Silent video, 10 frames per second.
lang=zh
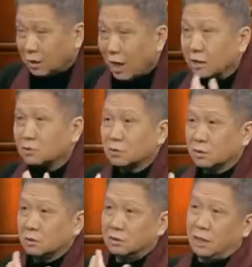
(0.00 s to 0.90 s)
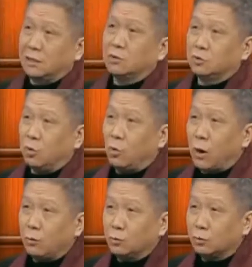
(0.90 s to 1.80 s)
那就是人家就
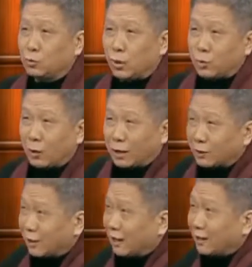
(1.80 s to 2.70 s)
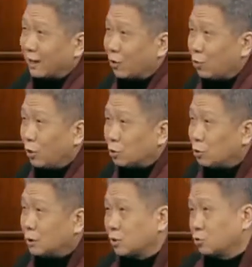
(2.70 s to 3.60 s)
欢呼雀跃，就跟那个过
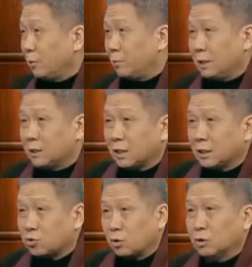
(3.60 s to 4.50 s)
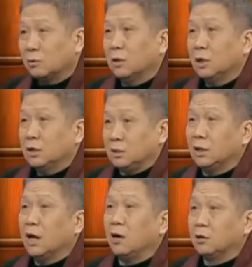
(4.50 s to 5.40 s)
去那水比起来，这水就已
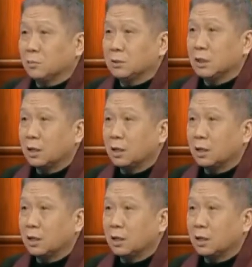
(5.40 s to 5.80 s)
经好的不